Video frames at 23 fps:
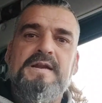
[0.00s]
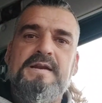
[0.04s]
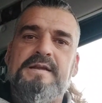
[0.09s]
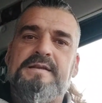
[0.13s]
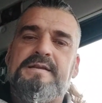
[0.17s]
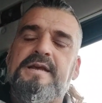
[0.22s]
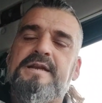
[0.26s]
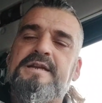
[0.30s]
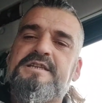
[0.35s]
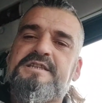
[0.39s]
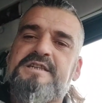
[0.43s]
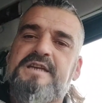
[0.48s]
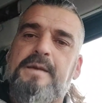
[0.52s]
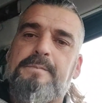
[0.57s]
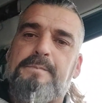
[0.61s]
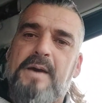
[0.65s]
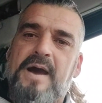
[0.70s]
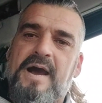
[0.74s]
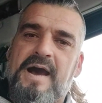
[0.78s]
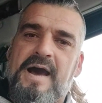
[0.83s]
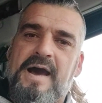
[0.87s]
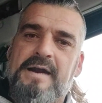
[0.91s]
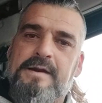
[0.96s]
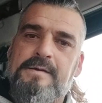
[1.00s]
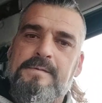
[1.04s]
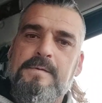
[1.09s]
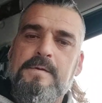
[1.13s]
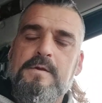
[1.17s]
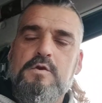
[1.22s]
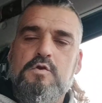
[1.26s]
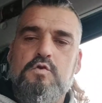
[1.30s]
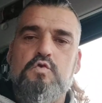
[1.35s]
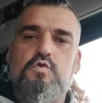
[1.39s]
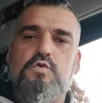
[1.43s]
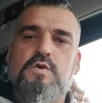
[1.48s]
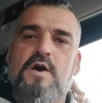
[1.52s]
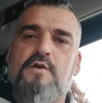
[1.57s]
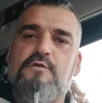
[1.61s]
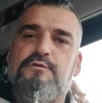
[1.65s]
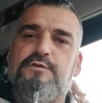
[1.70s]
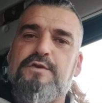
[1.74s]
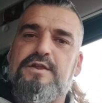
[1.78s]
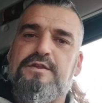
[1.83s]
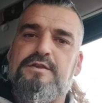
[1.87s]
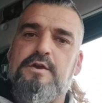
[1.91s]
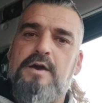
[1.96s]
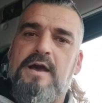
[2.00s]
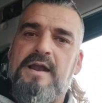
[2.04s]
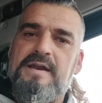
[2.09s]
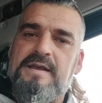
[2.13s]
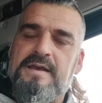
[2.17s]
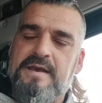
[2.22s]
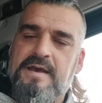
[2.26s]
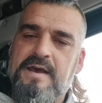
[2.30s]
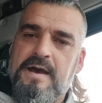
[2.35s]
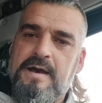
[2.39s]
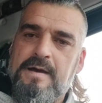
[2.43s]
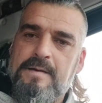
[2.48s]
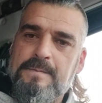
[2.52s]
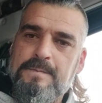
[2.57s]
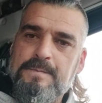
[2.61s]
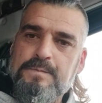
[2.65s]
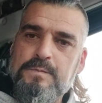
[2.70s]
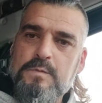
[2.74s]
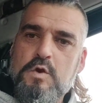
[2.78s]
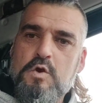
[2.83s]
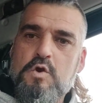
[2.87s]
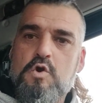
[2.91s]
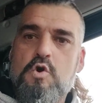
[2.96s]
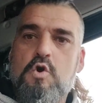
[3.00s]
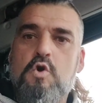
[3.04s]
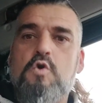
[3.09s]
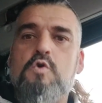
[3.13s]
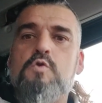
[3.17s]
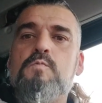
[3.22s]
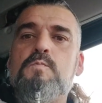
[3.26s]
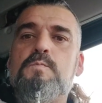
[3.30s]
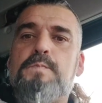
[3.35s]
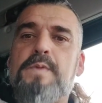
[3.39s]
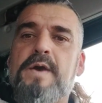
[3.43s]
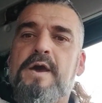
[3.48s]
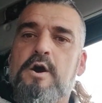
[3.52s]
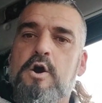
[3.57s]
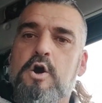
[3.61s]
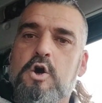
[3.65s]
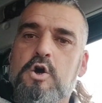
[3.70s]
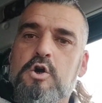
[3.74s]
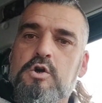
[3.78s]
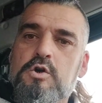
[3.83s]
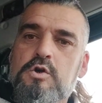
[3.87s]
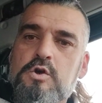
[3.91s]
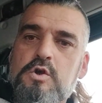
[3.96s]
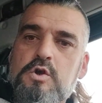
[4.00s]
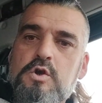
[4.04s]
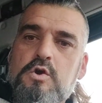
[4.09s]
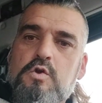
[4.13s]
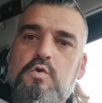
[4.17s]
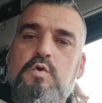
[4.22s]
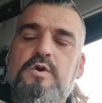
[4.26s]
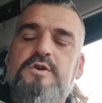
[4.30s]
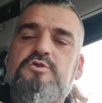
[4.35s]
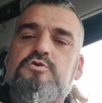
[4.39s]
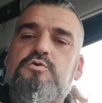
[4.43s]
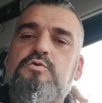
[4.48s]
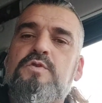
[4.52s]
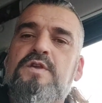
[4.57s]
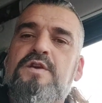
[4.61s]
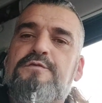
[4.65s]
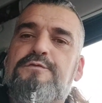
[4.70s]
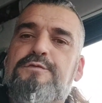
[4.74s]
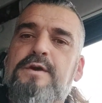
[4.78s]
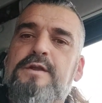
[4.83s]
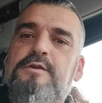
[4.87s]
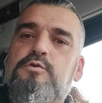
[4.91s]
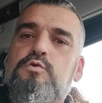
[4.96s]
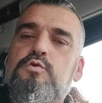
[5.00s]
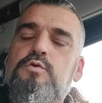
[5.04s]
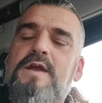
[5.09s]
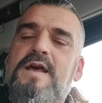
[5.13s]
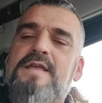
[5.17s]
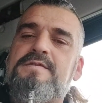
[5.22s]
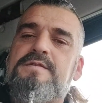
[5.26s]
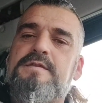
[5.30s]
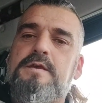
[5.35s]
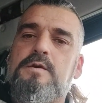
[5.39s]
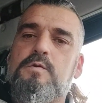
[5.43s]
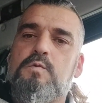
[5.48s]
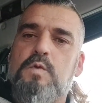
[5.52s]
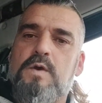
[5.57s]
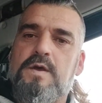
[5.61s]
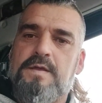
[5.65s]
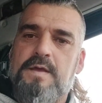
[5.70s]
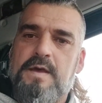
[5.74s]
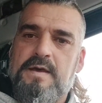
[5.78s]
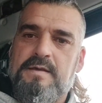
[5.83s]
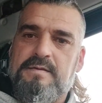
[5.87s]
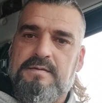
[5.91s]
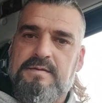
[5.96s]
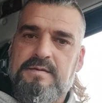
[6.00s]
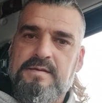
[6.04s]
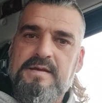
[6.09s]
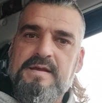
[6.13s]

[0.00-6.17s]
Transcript: Le tienes que pagar una oficialía o un peón o en su defecto una antigüedad.